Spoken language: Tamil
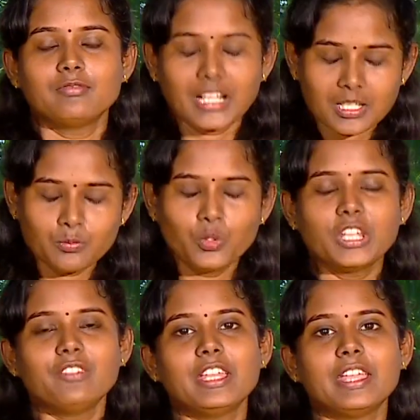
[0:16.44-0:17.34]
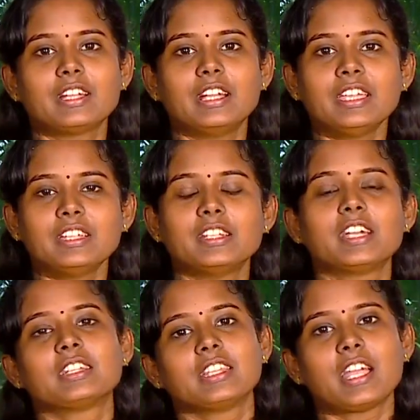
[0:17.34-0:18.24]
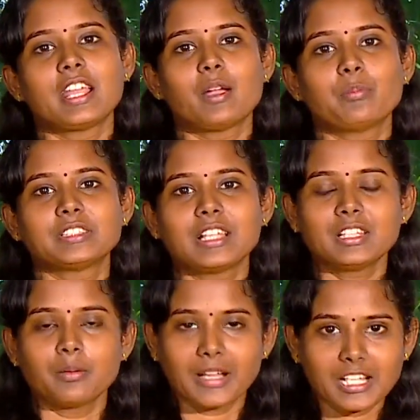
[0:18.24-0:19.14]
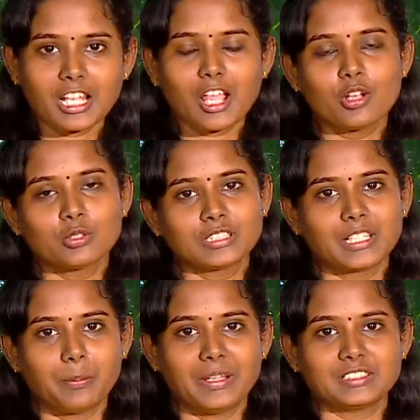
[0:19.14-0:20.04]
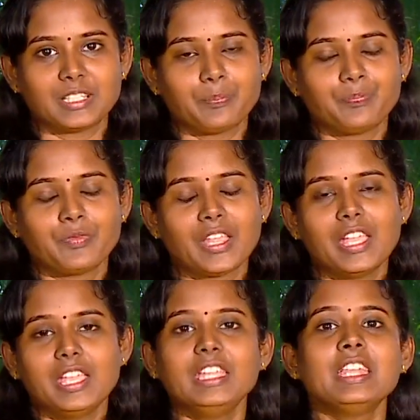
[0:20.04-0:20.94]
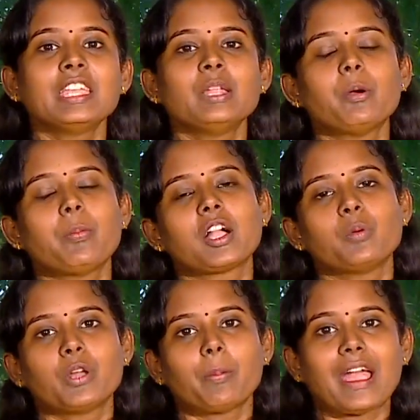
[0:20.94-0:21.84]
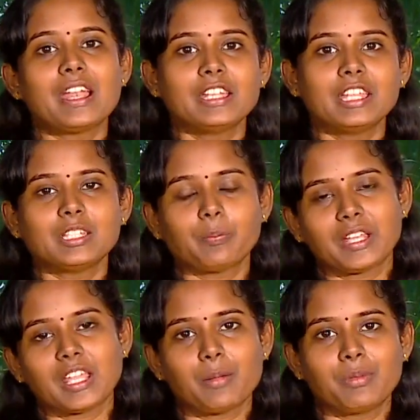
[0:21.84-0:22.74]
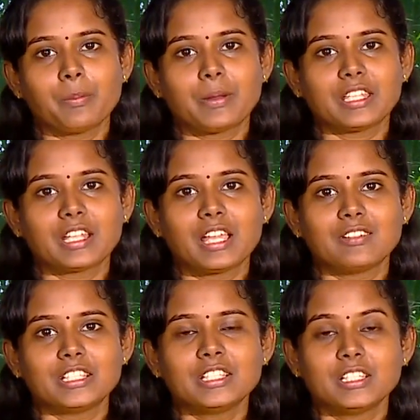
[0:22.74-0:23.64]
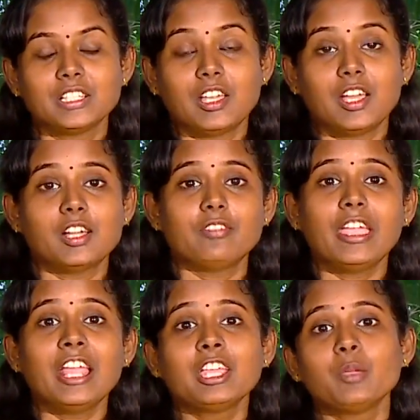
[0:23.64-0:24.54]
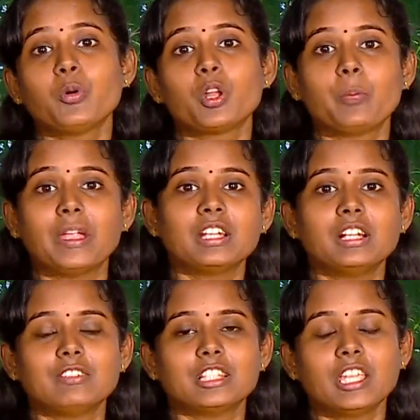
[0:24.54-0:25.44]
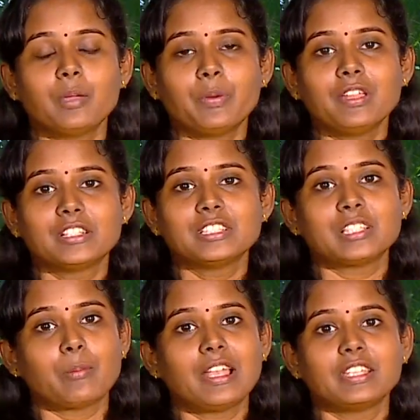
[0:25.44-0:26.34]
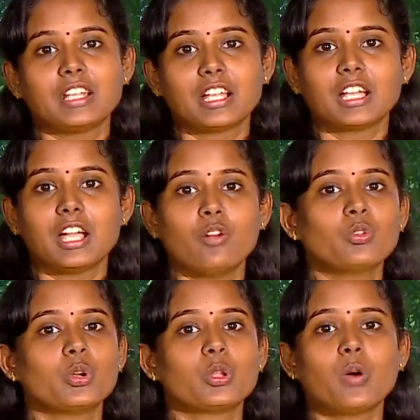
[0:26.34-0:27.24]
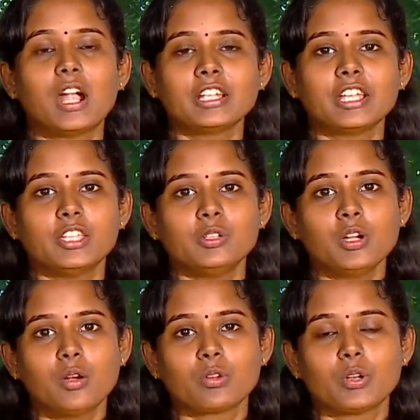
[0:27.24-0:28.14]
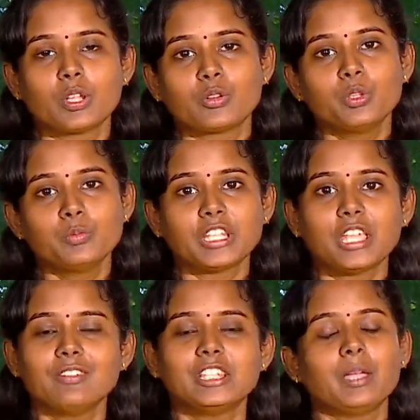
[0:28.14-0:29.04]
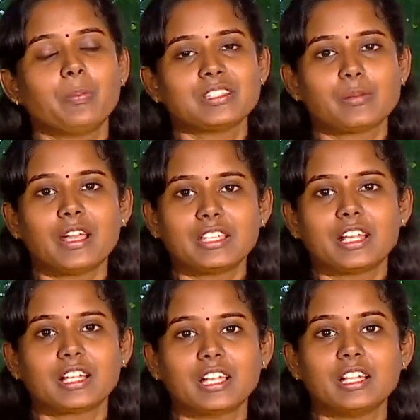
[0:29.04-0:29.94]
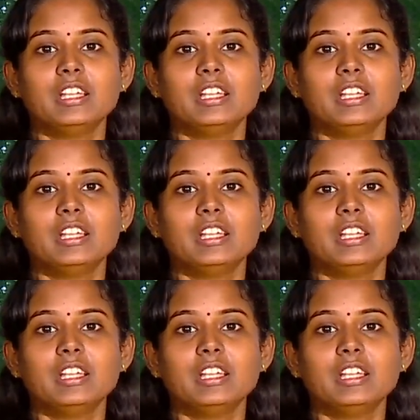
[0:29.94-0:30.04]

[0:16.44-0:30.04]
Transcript: வணக்கம் மூன் டிவி நேர்களே நான் கிருத்திகா ராம் பிரசாத் மனநல ஆலோசகர் பேசுகிறேன் இன்றைக்கி நம்ம பார்க்க போகிற பேரண்டிங் டிப் என்ன அப்படின்னு பார்த்தீங்கன்னா வந்து வேலைக்கு போகிற பெண்கள் வந்து எப்படி வந்து சமாளிக்கிறாங்க அவங்களோட வாழ்க்கையையும் அவங்களோட குடும்பத்தையும் வந்து எப்படி சமாளிக்கிறாங்க